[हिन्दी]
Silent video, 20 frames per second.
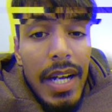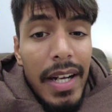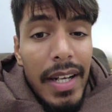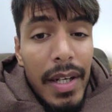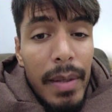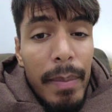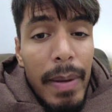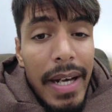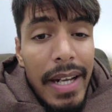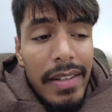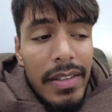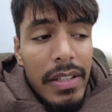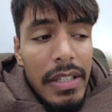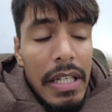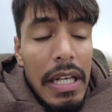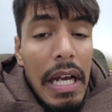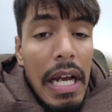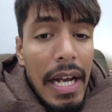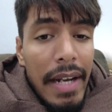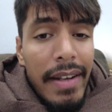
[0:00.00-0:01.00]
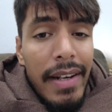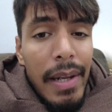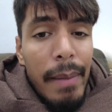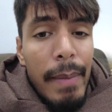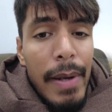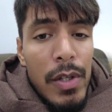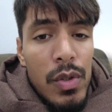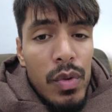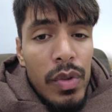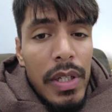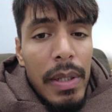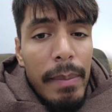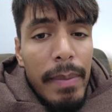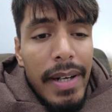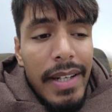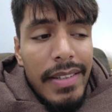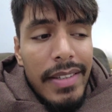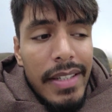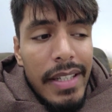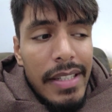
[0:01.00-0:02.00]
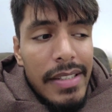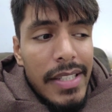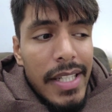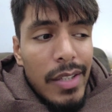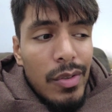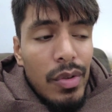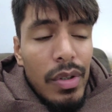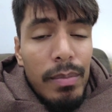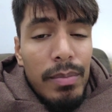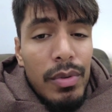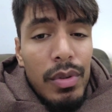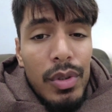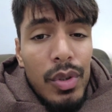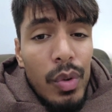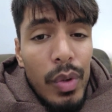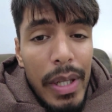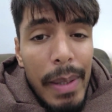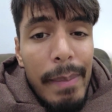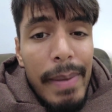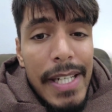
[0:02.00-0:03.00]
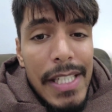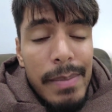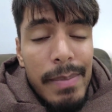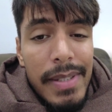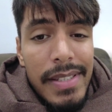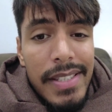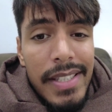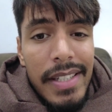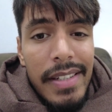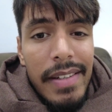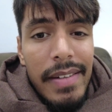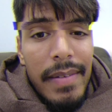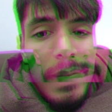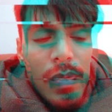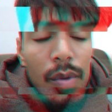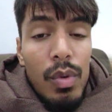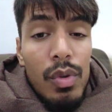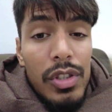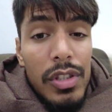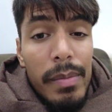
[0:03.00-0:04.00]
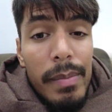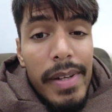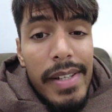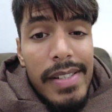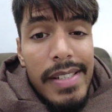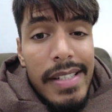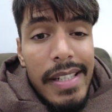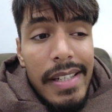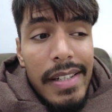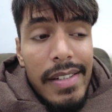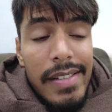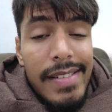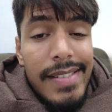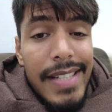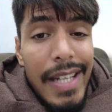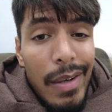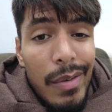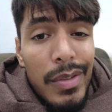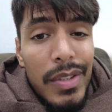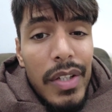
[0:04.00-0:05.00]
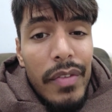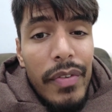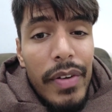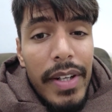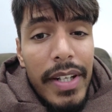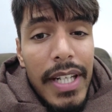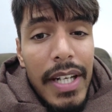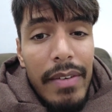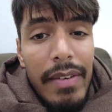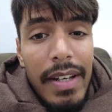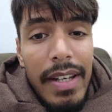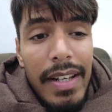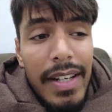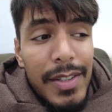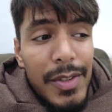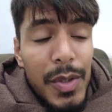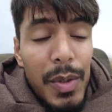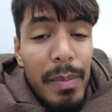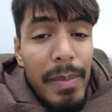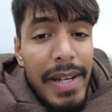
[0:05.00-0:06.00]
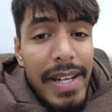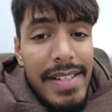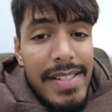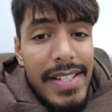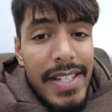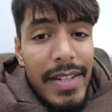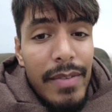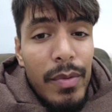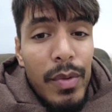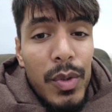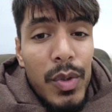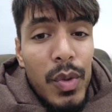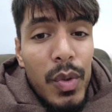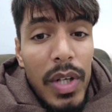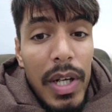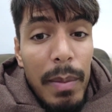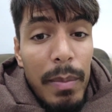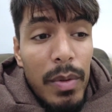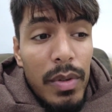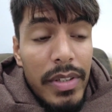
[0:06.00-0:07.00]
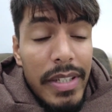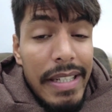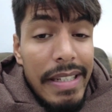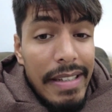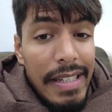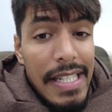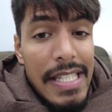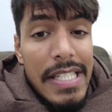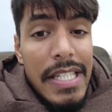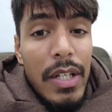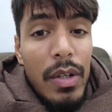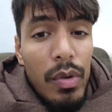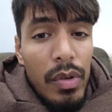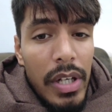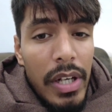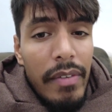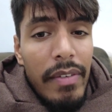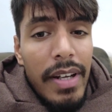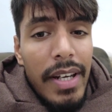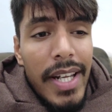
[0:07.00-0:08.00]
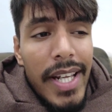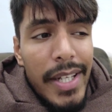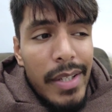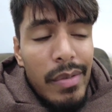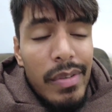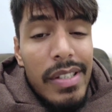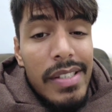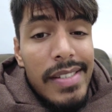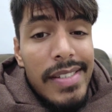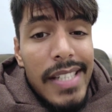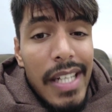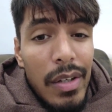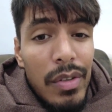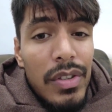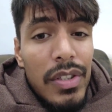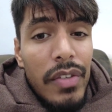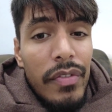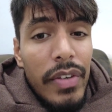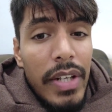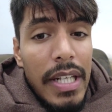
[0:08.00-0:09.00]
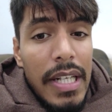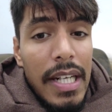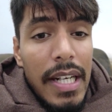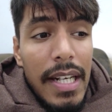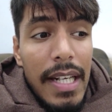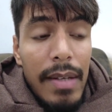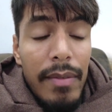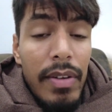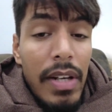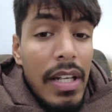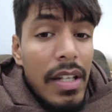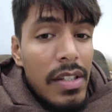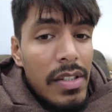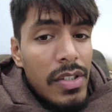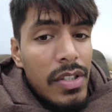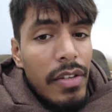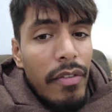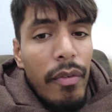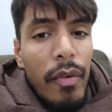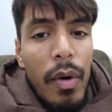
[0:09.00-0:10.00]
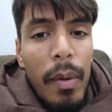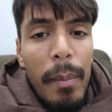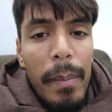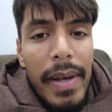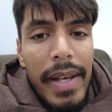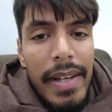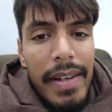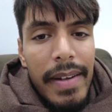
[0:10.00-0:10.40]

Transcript: अगर भारत के अगले मैचों की बात करी जाए तो अब तो दो ही मैच बचे हैं उसमें से साउथ अफ्रीका वाला जो मैच है वो थोड़ा बहुत इंटरेस्टिंग होने वाला है क्योंकि साउथ अफ्रीका हाल फिलहाल अच्छी फॉर्म में